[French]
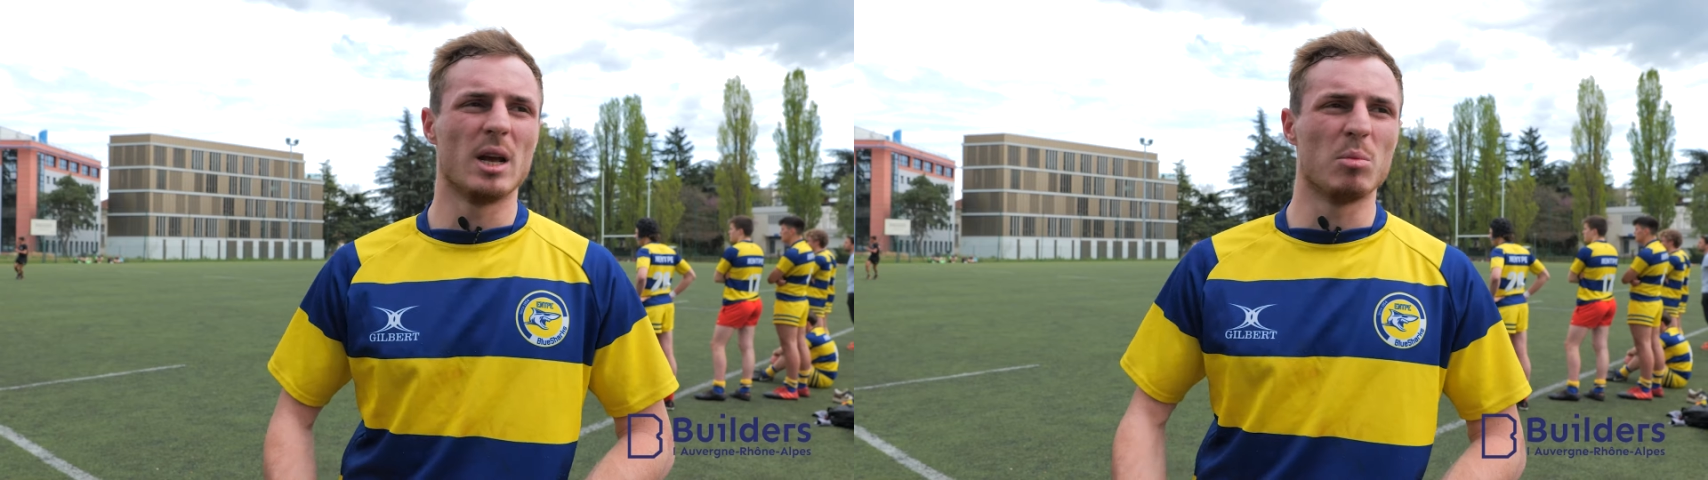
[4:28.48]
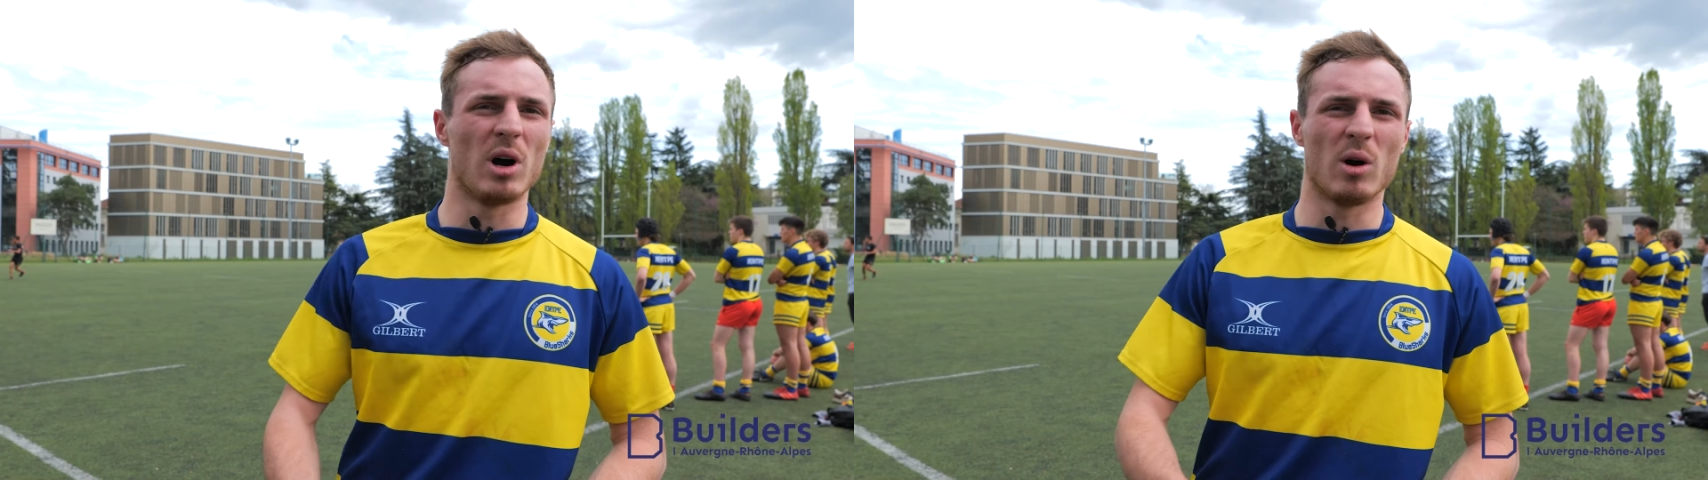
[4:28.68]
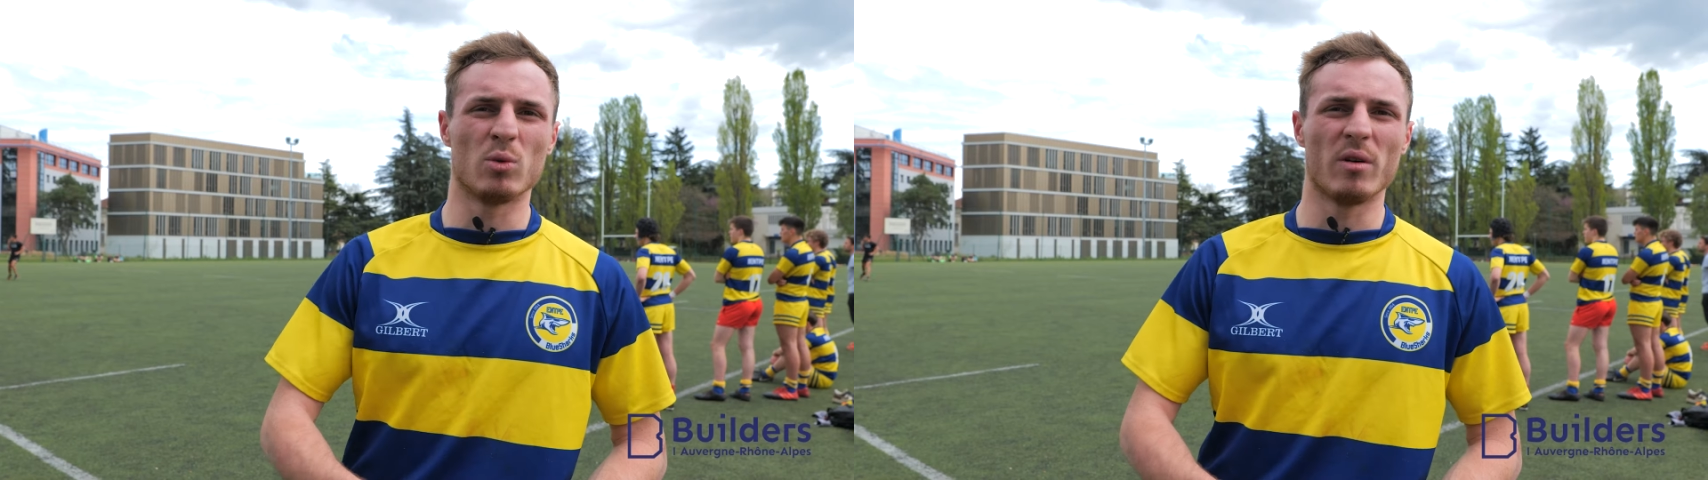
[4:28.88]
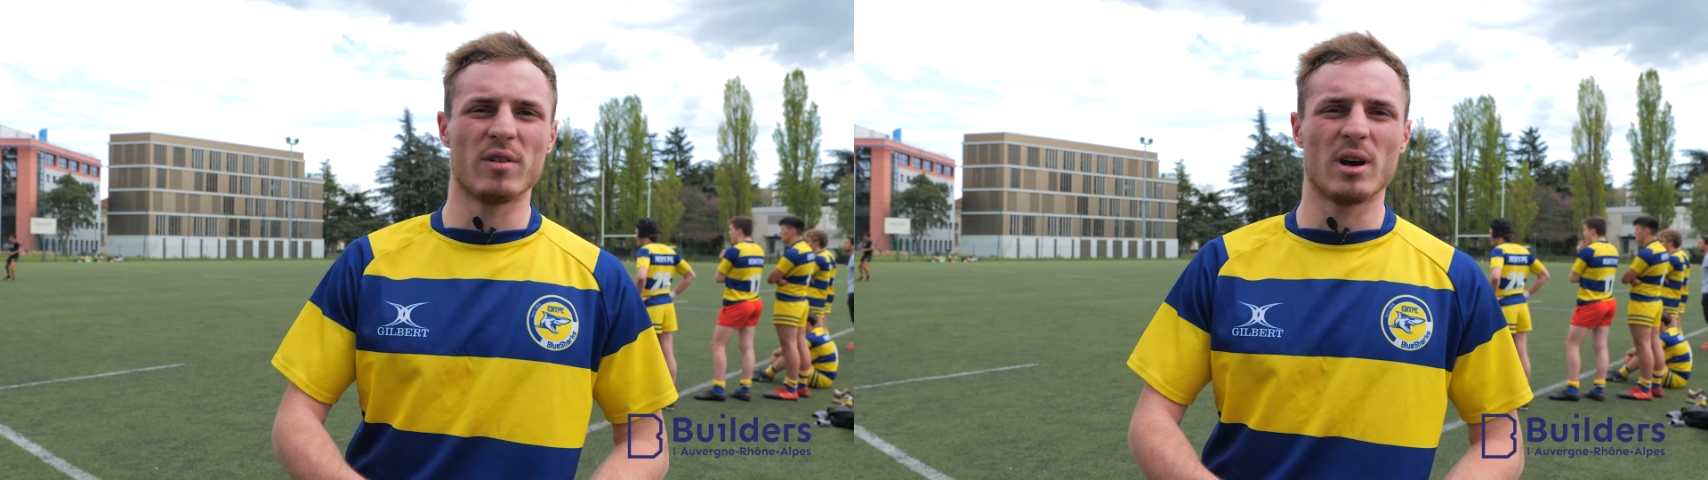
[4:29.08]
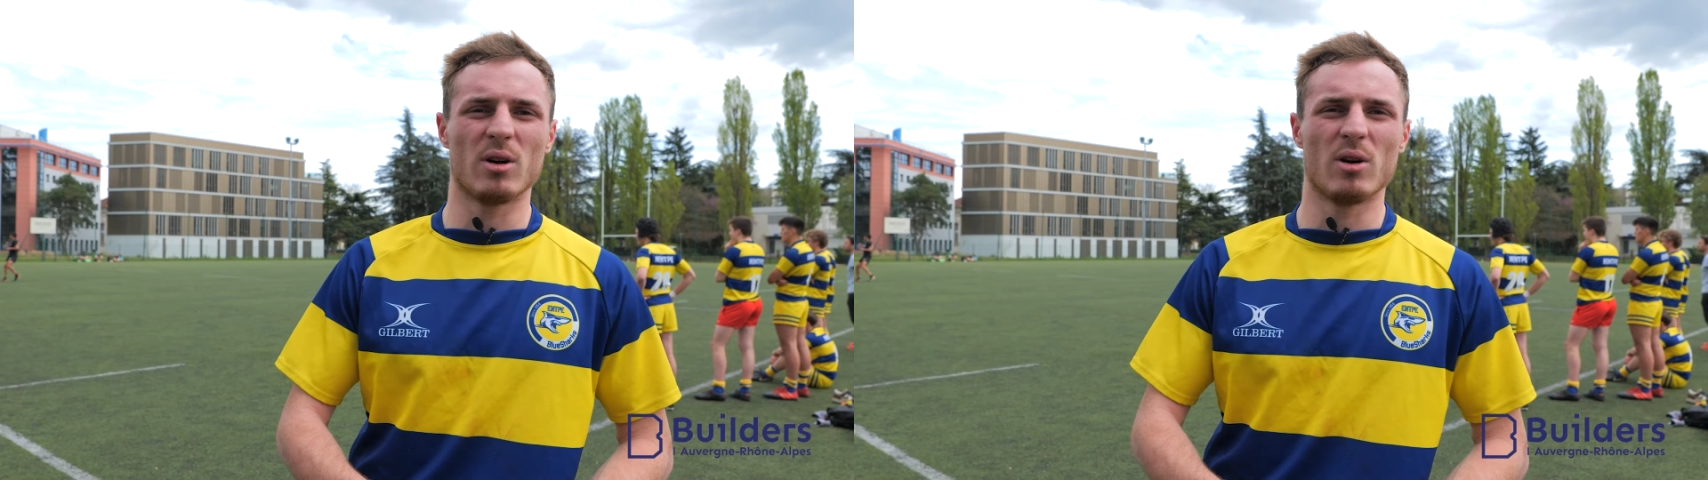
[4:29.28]
eh ben, on doit
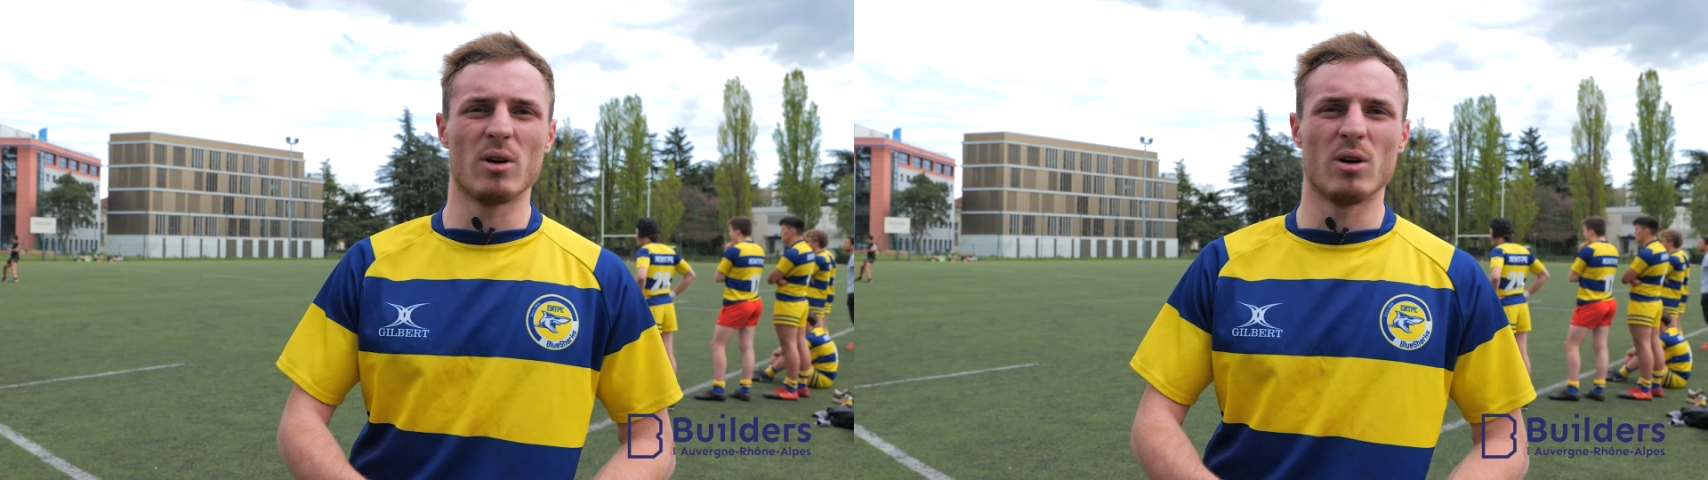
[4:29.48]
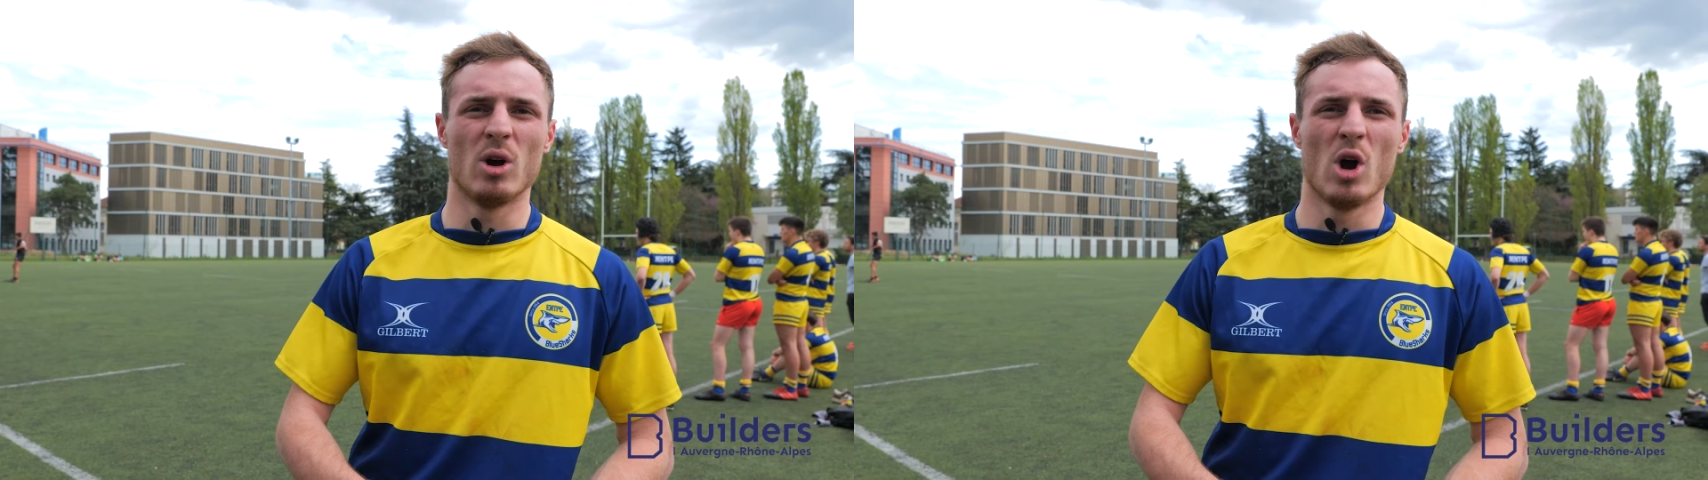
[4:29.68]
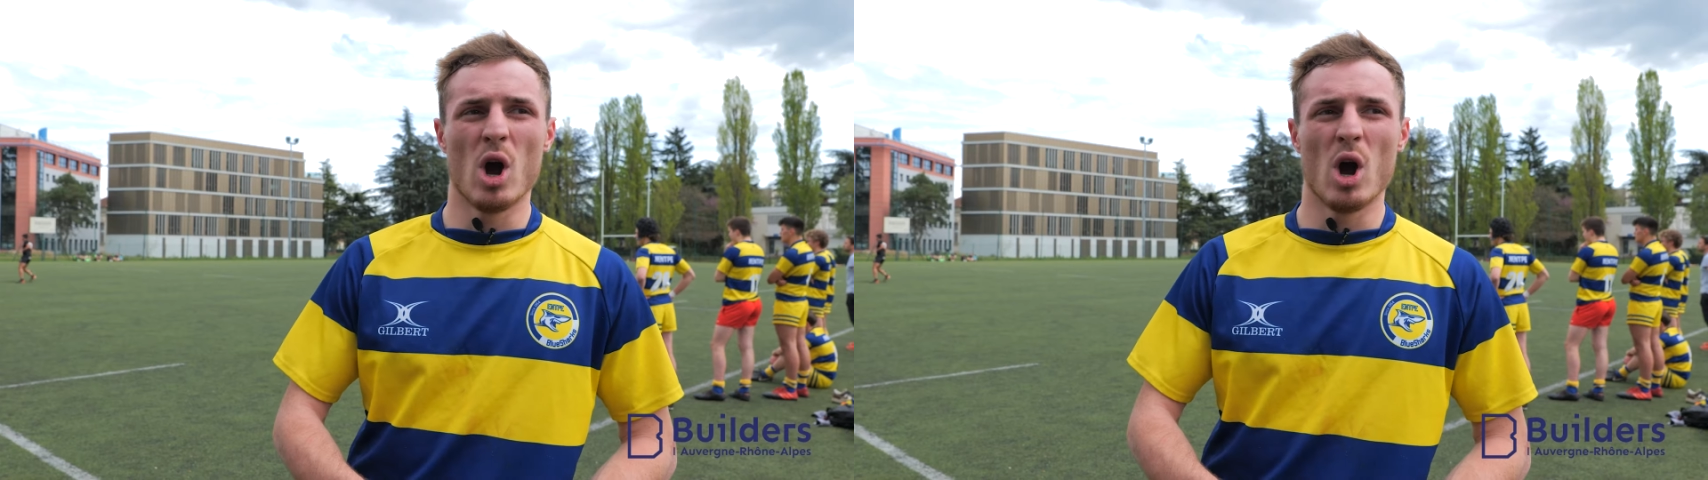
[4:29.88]
faire euh,